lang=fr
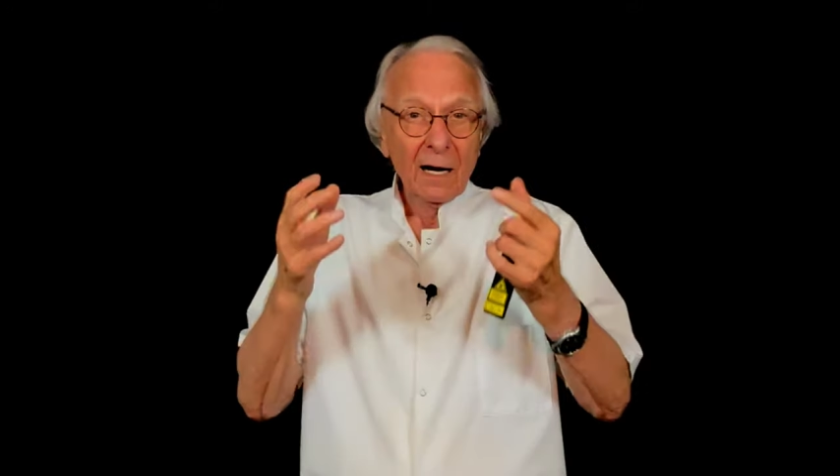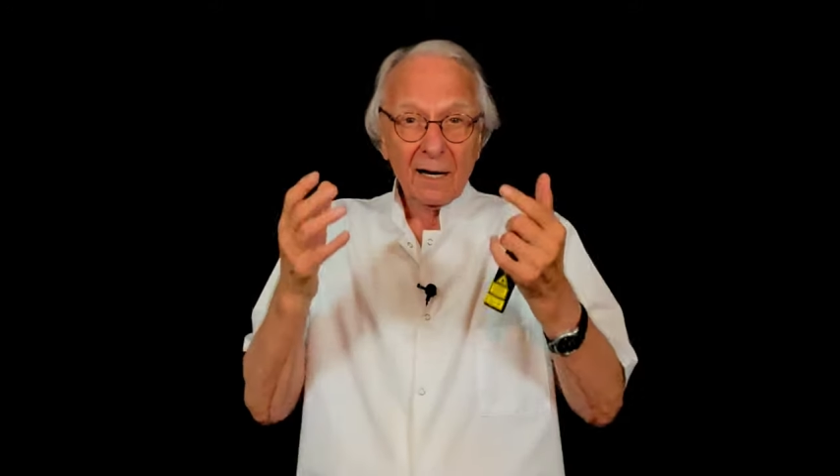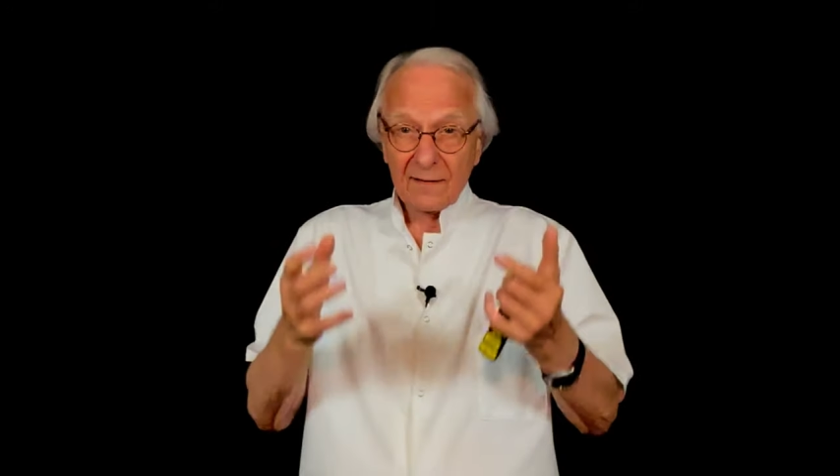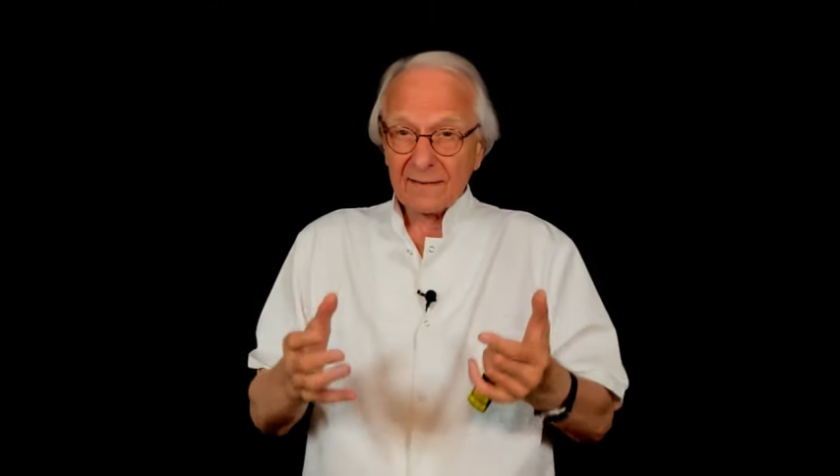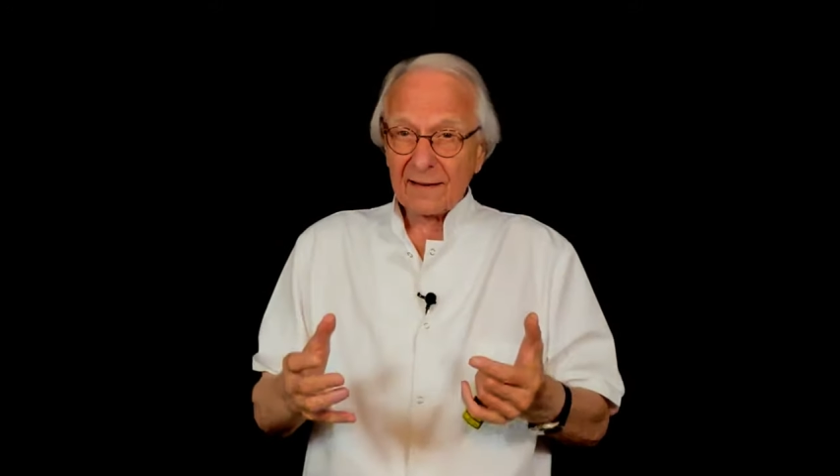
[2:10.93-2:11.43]

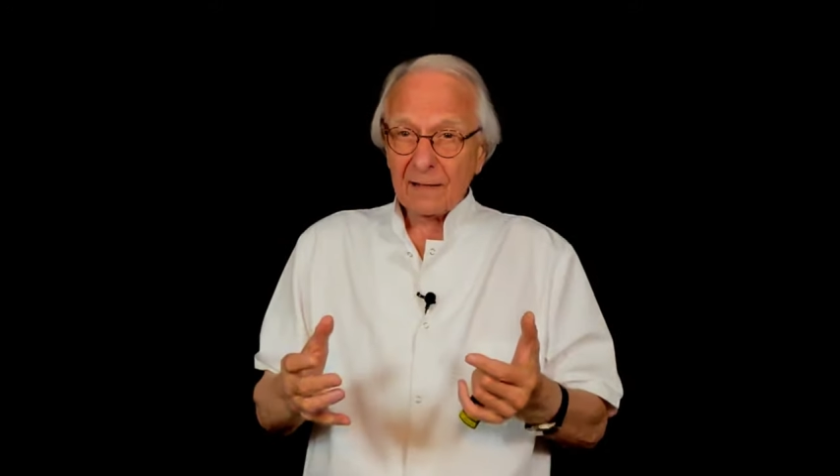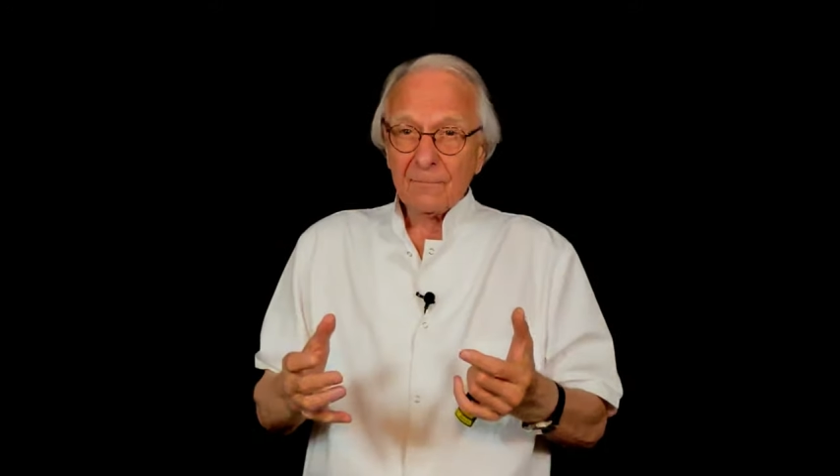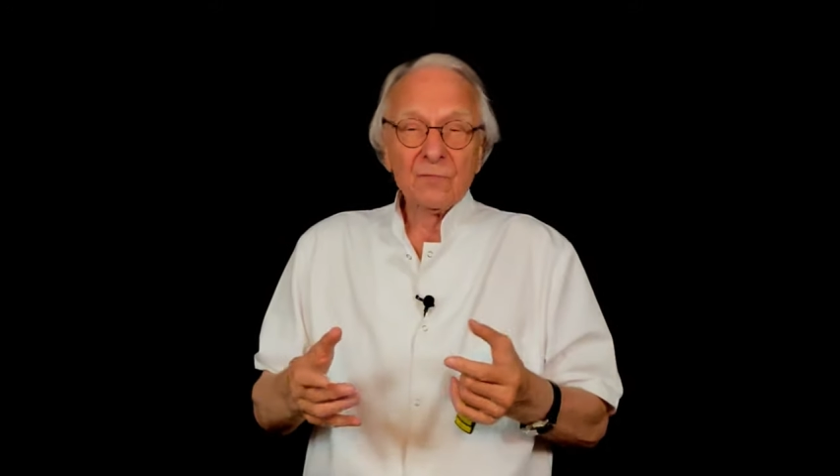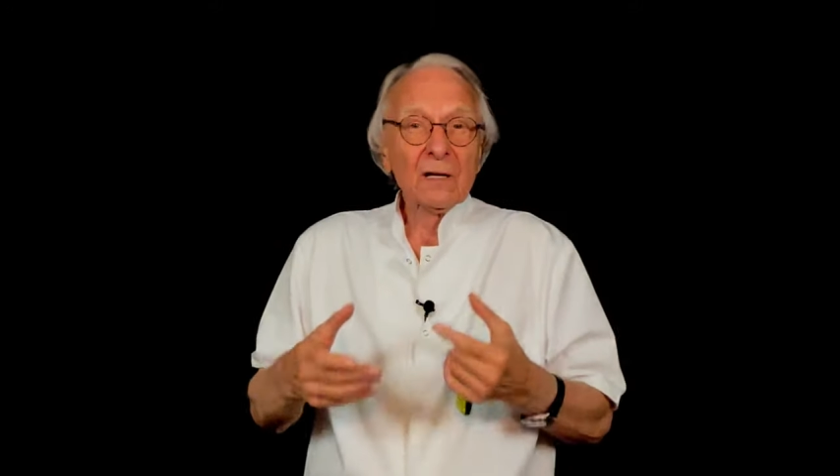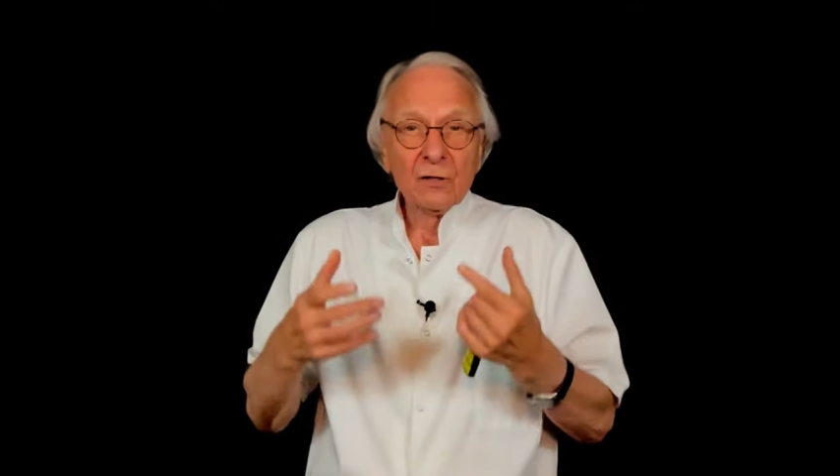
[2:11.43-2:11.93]

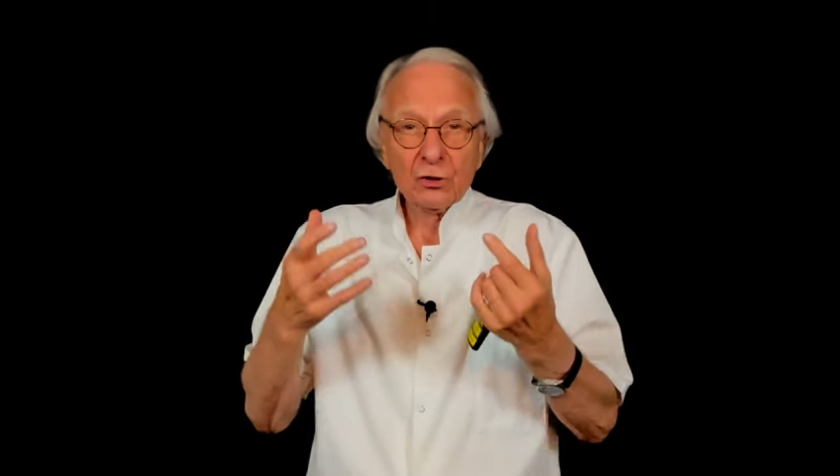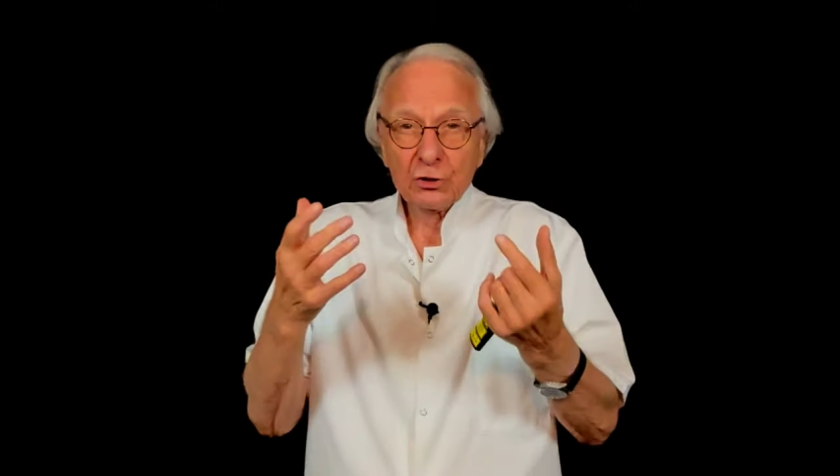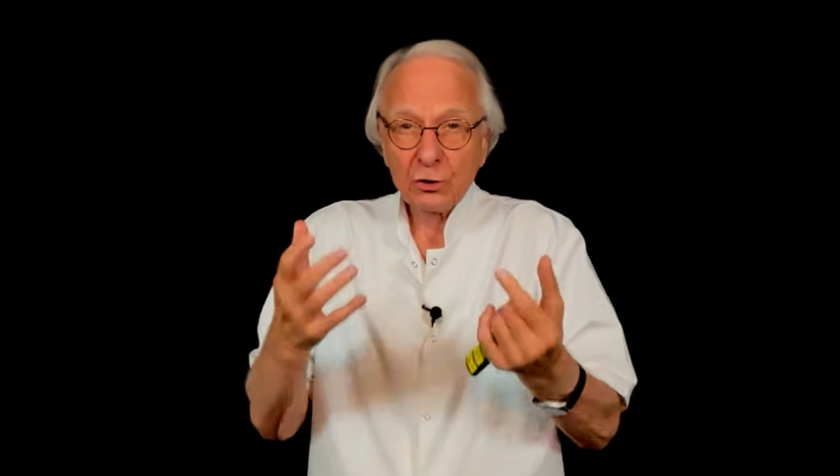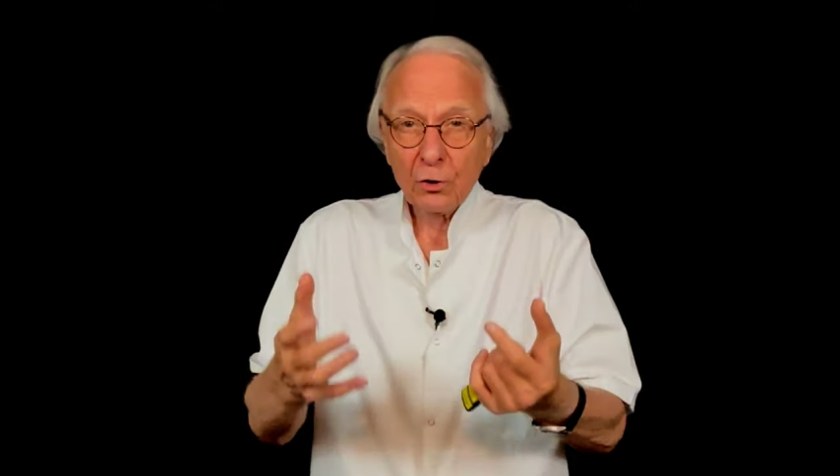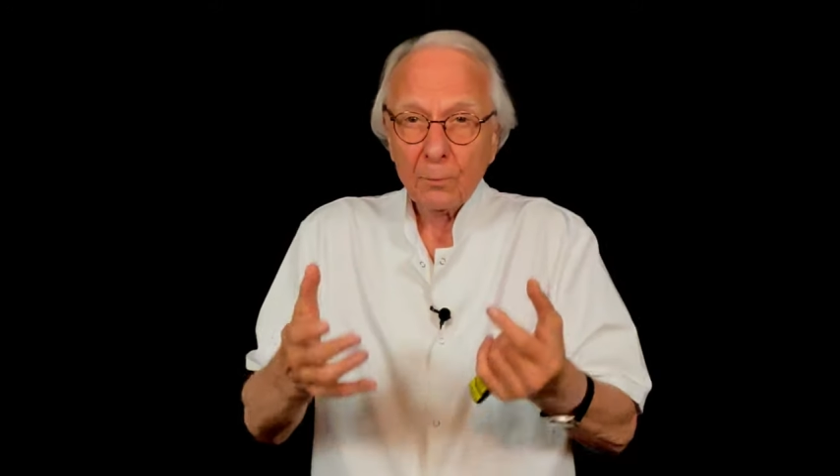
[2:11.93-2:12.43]
Ainsi,
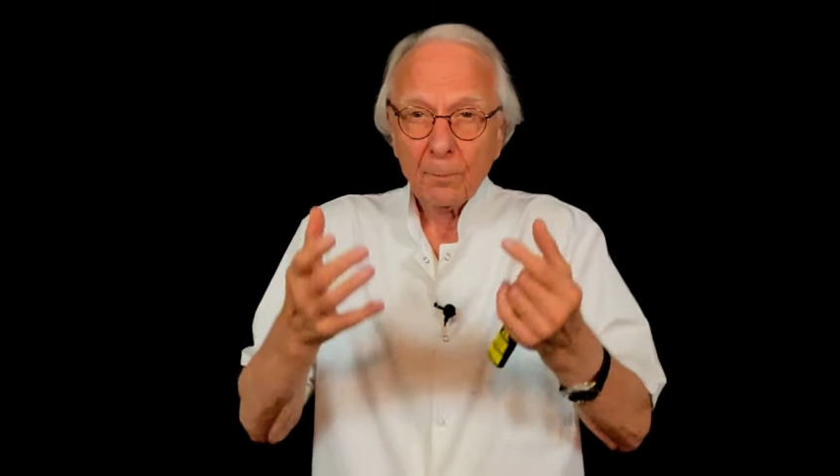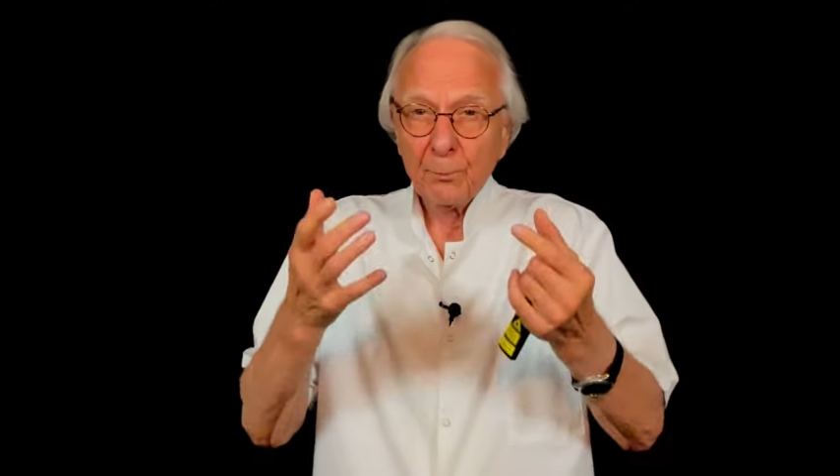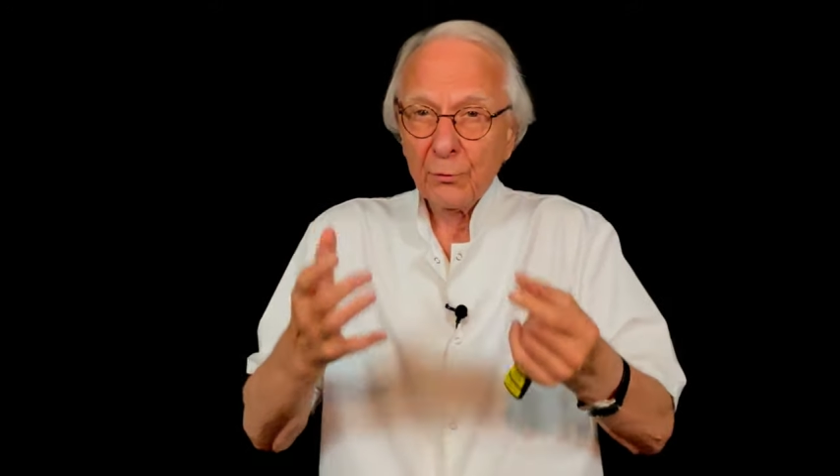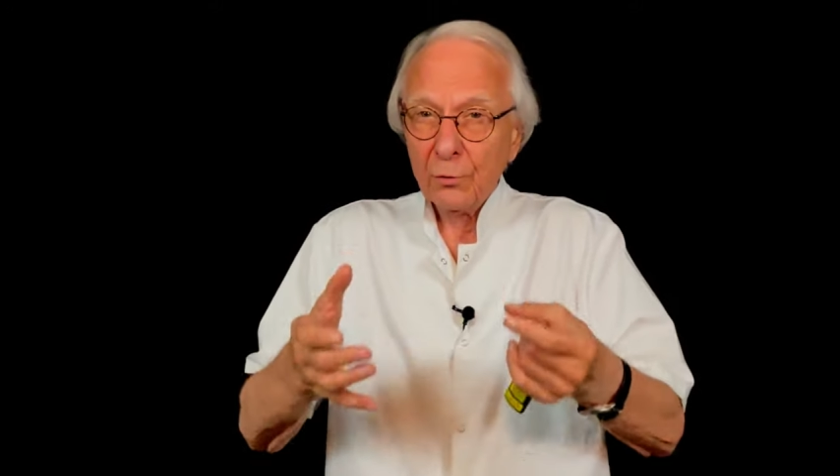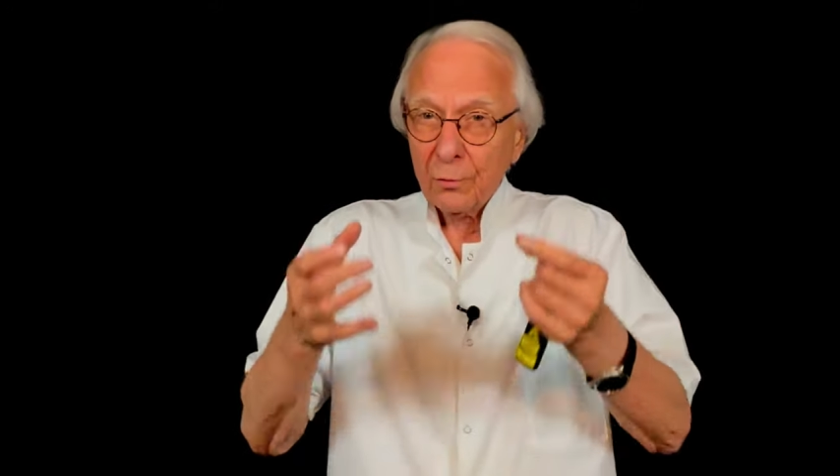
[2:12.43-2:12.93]
je
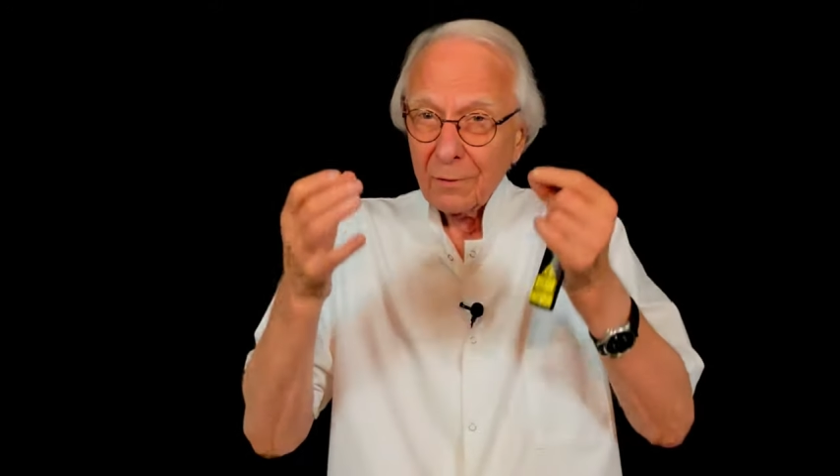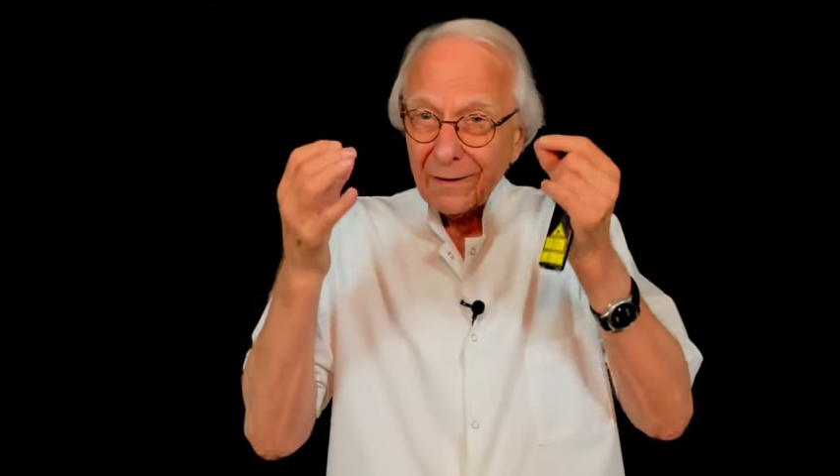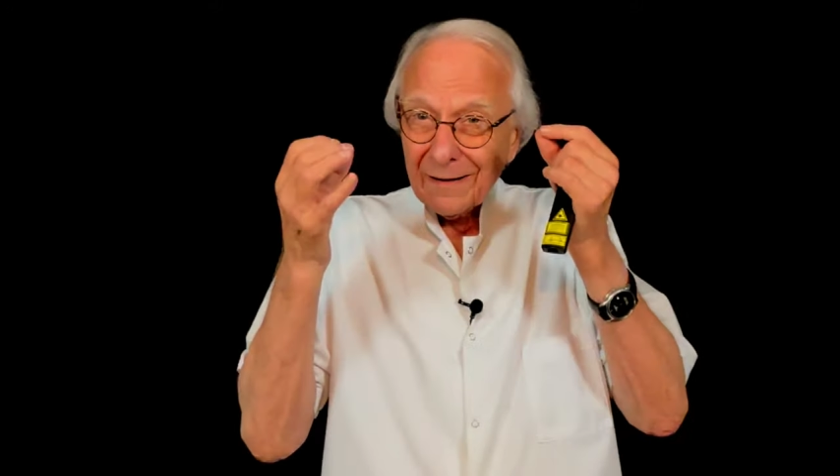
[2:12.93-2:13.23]
peux